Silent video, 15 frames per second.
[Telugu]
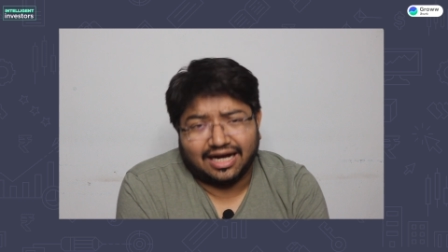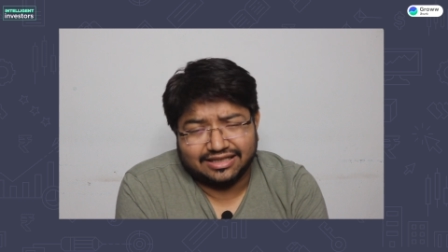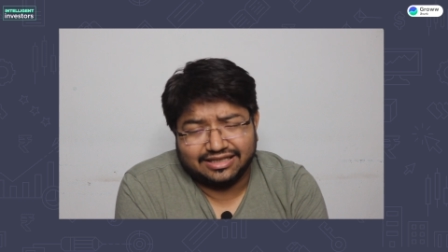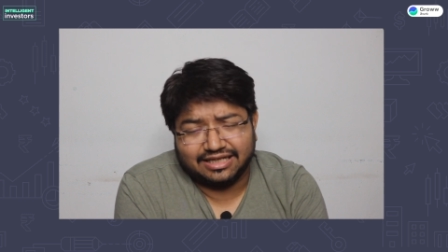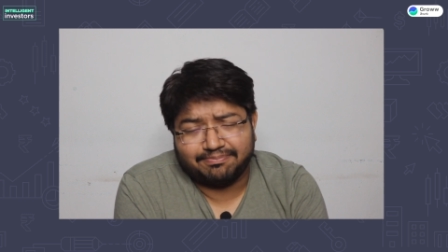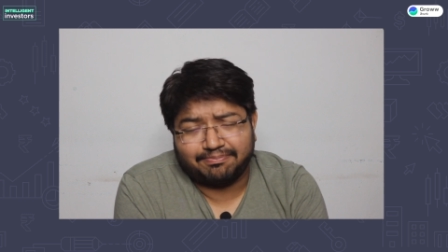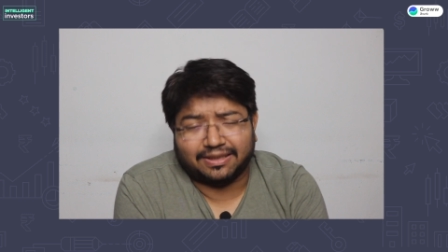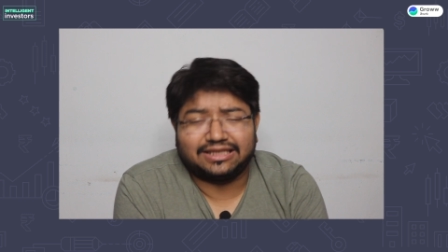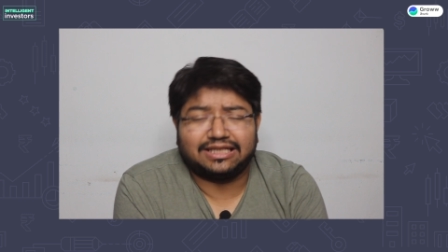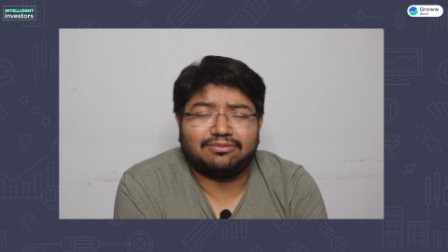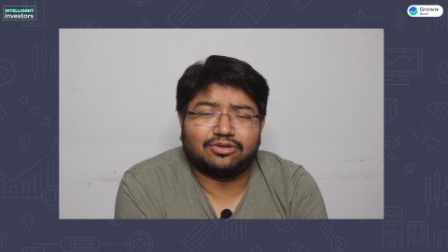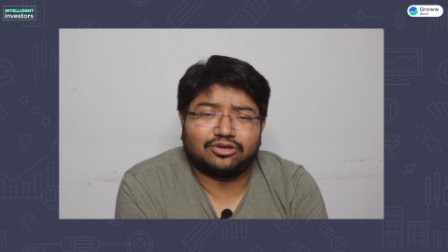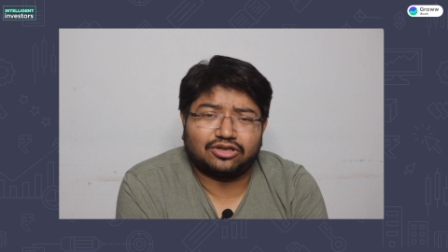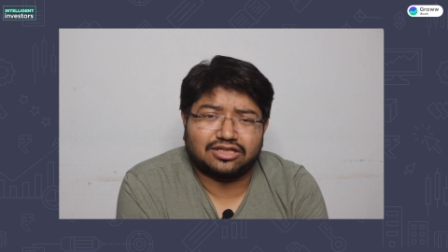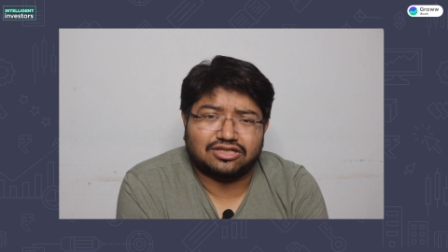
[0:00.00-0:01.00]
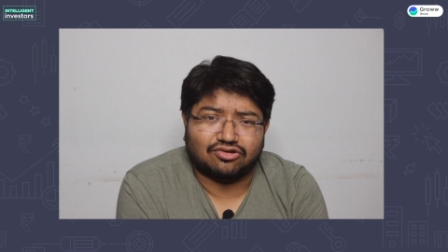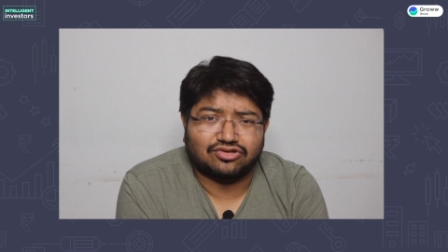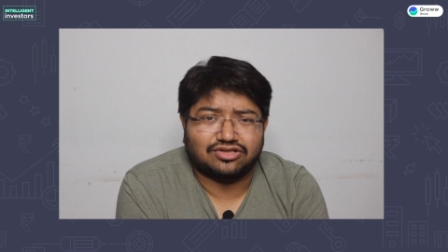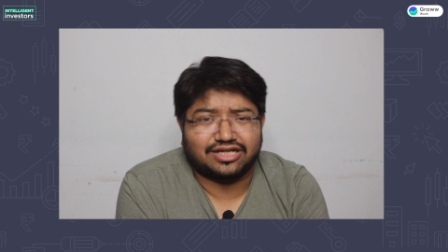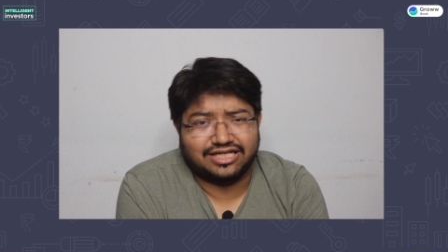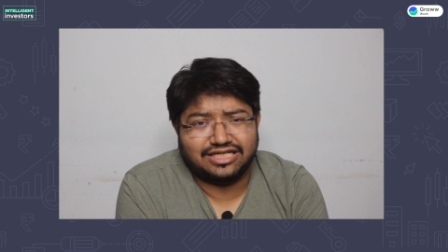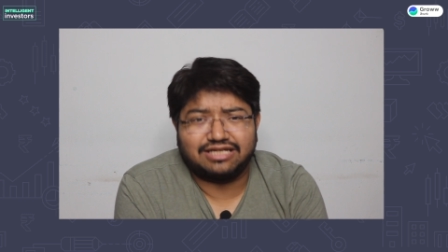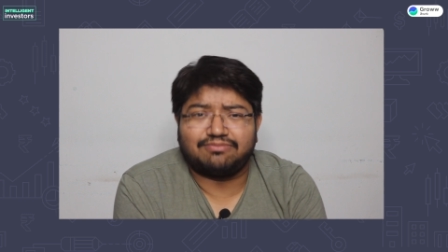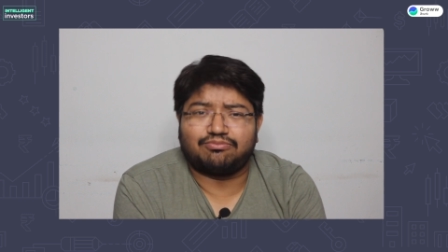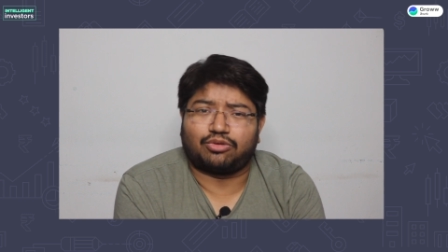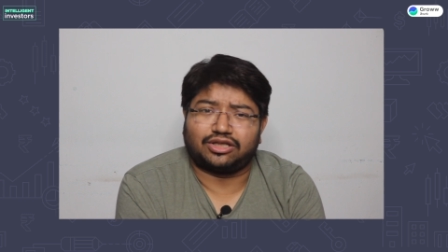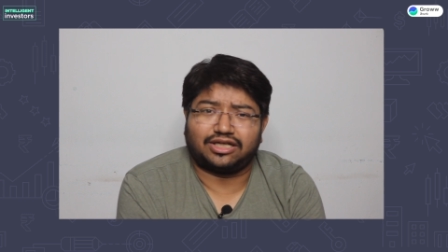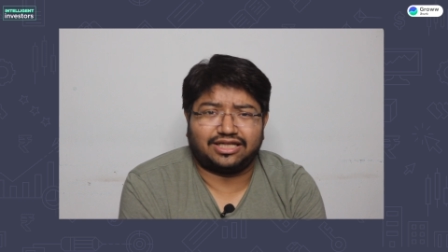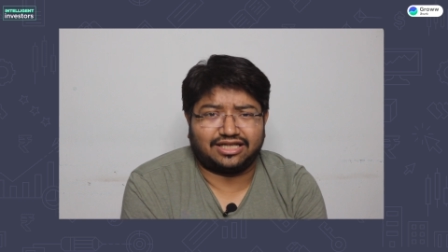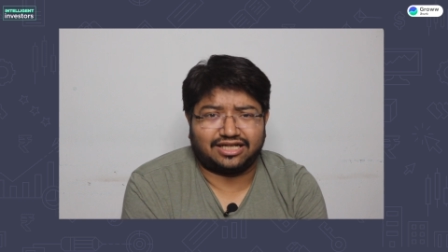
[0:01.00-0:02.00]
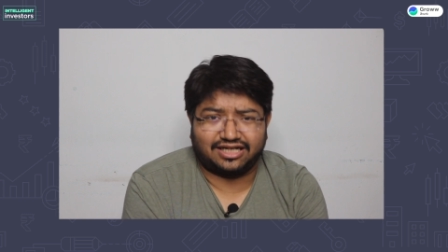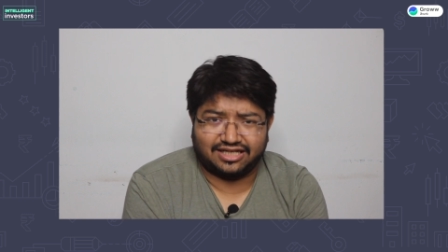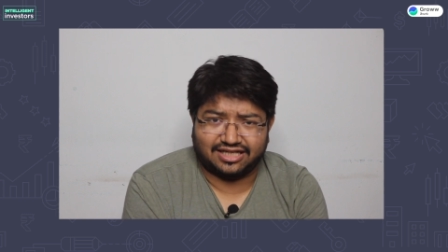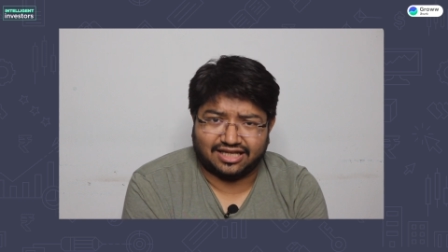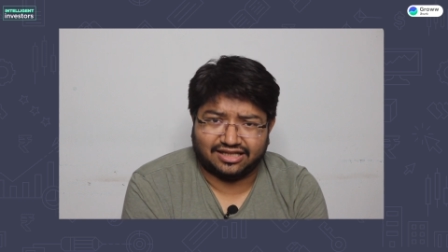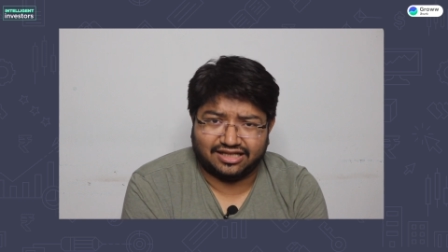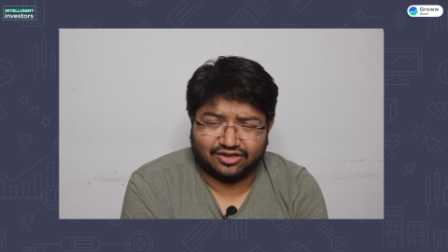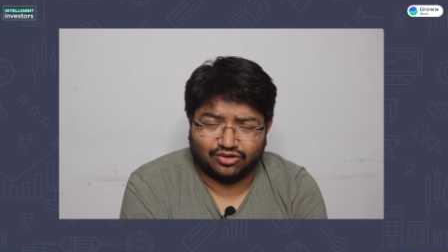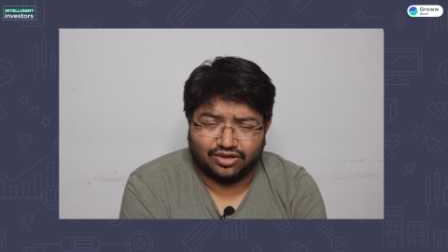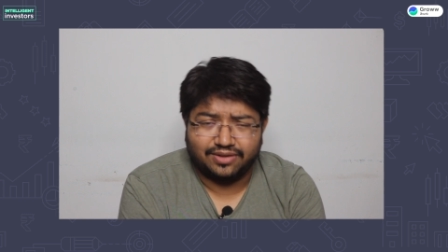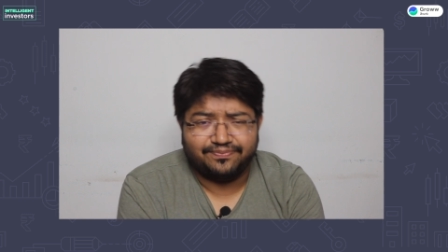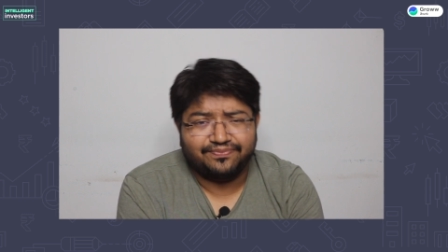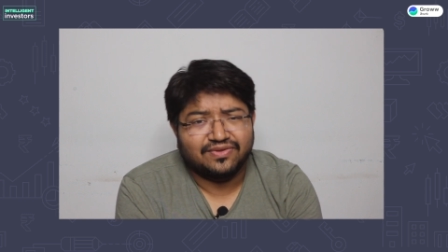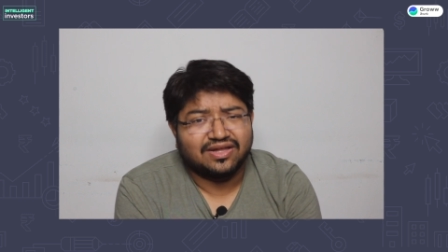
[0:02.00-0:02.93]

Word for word: అది పద్దెనిమిది వందల సంవత్సరం నుంచి మొదలైందండి ఇదంతా కూడా